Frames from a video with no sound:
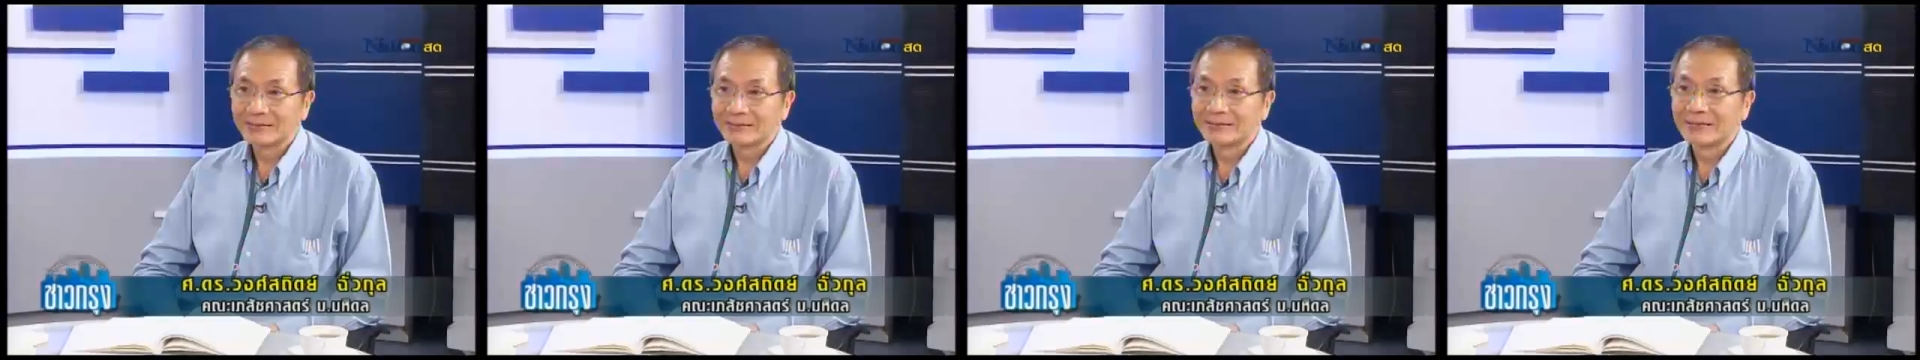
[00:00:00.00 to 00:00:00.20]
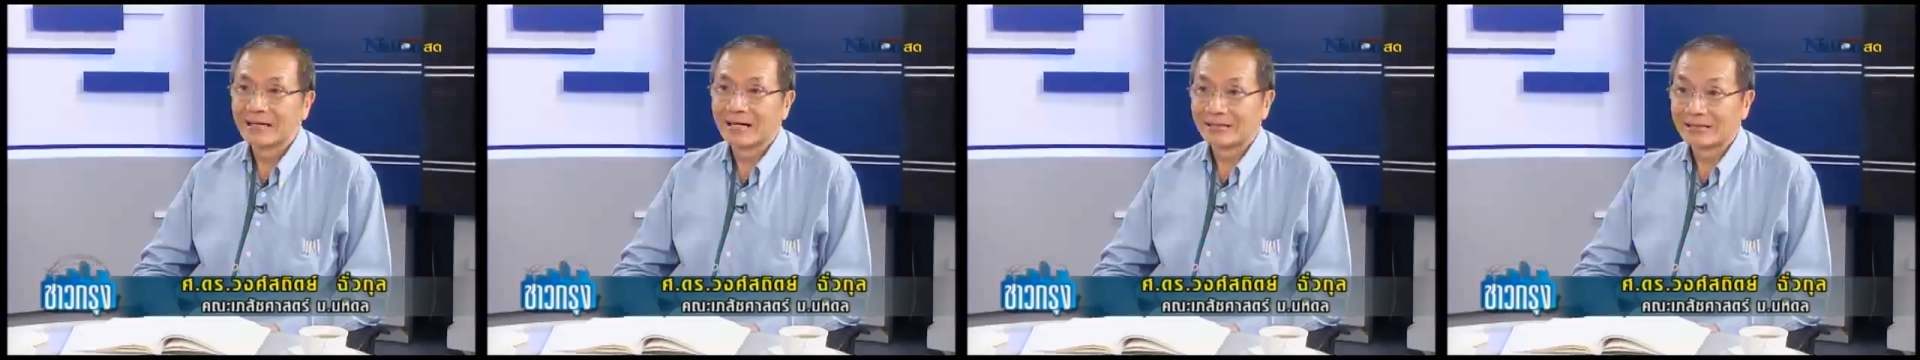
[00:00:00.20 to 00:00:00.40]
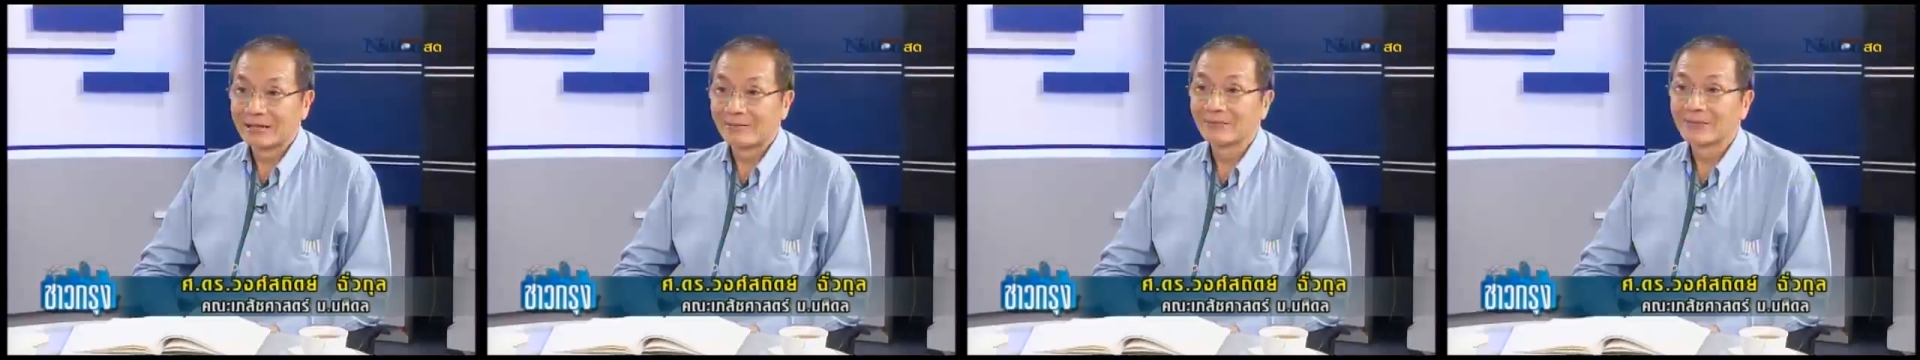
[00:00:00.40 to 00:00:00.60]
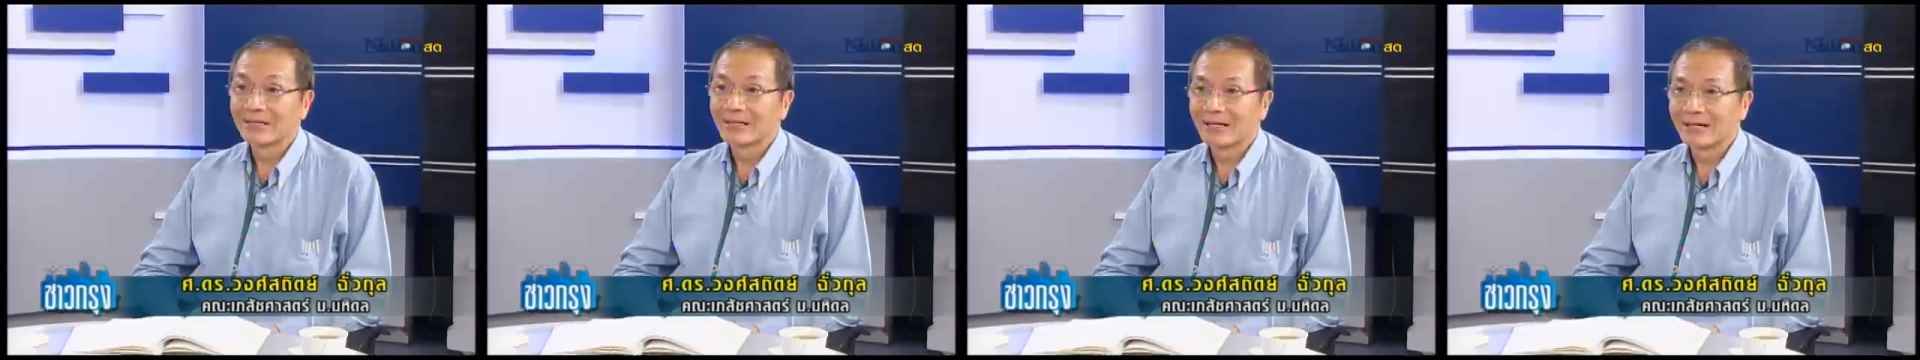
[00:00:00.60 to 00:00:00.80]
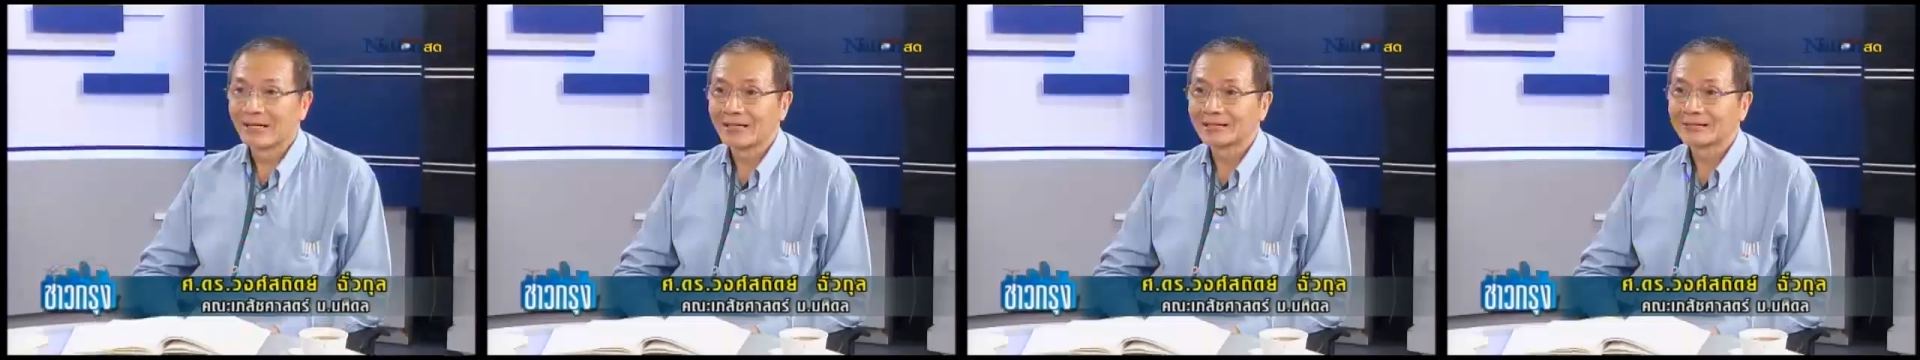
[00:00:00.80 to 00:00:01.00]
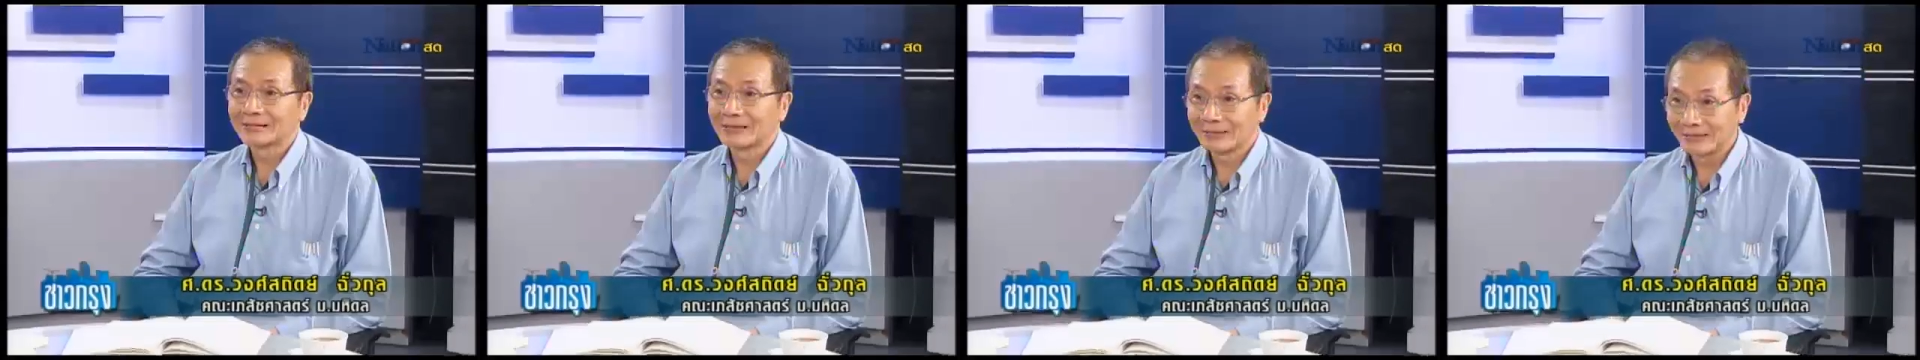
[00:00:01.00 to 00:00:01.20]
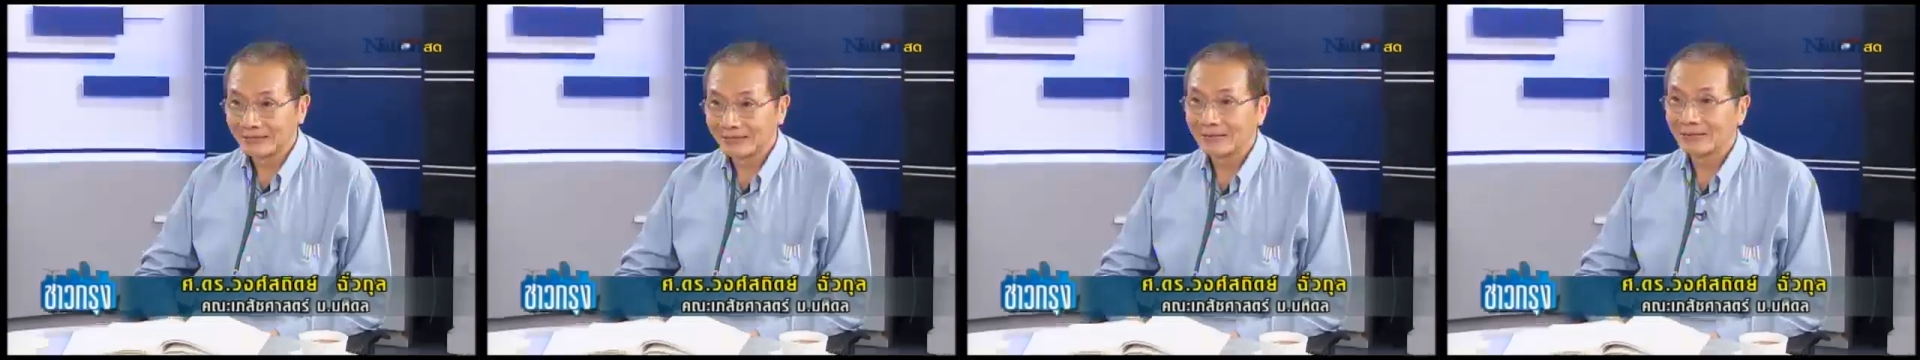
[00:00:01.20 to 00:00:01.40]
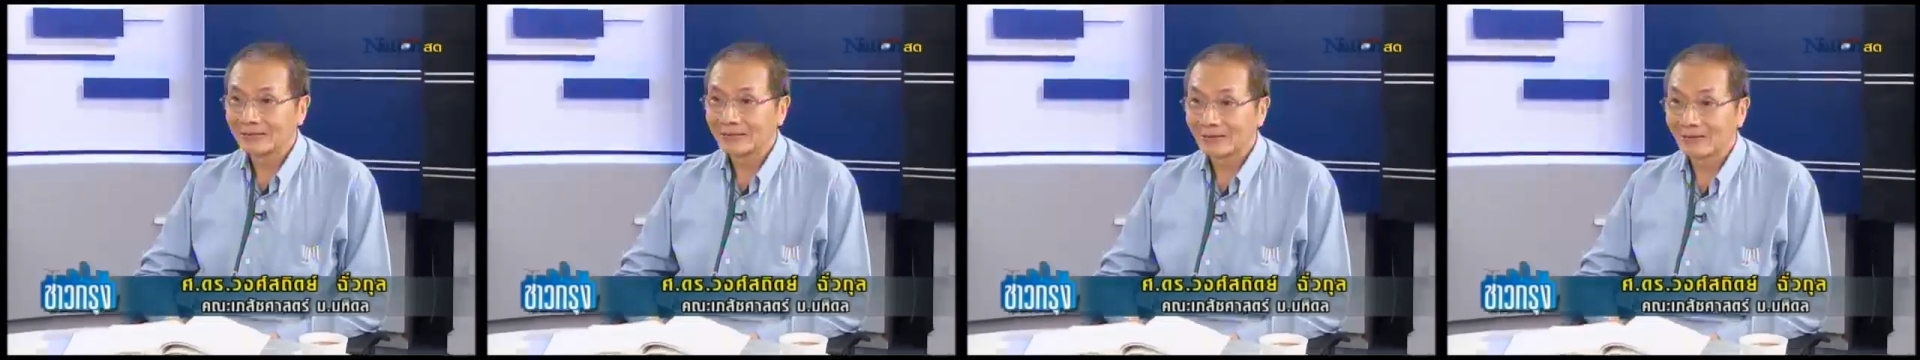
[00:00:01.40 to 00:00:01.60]
หยาดน้ำค้างชนิด
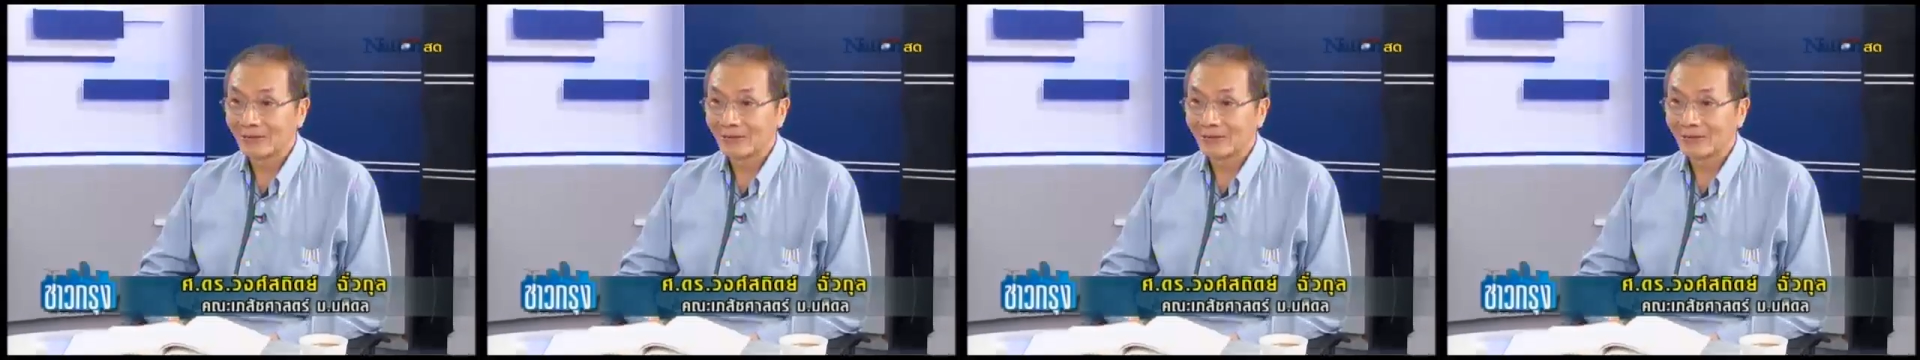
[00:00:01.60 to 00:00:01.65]
เดียว